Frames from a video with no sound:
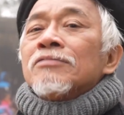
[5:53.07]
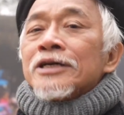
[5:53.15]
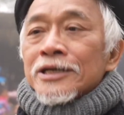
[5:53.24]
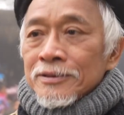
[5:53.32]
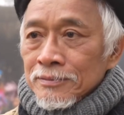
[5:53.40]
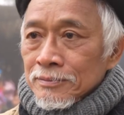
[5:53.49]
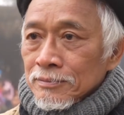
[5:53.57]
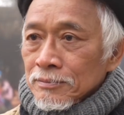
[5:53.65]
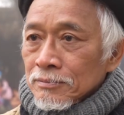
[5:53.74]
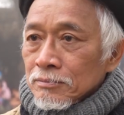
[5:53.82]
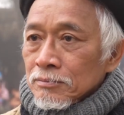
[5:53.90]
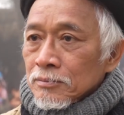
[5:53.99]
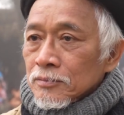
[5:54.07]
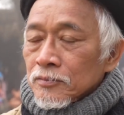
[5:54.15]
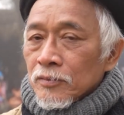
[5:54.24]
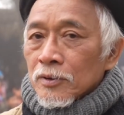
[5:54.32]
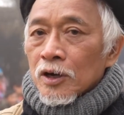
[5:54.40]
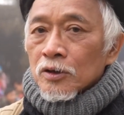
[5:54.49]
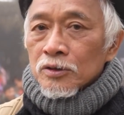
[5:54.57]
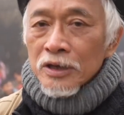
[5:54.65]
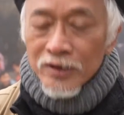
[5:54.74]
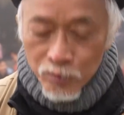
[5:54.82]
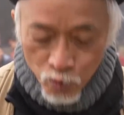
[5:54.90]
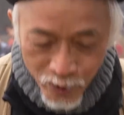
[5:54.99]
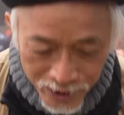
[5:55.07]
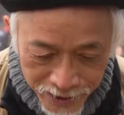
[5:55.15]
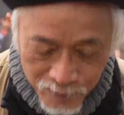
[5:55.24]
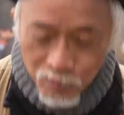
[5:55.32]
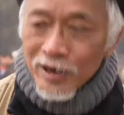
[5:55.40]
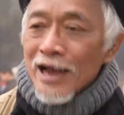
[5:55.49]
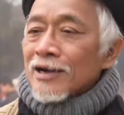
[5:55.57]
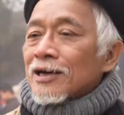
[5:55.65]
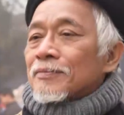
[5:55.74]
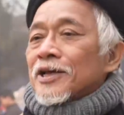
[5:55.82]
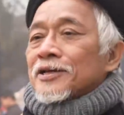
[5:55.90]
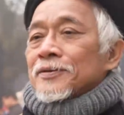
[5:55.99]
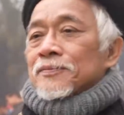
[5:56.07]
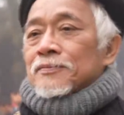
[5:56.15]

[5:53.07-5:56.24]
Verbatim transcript: ngựa, tuyệt tuyệt nhiên không có đang cắp ở đây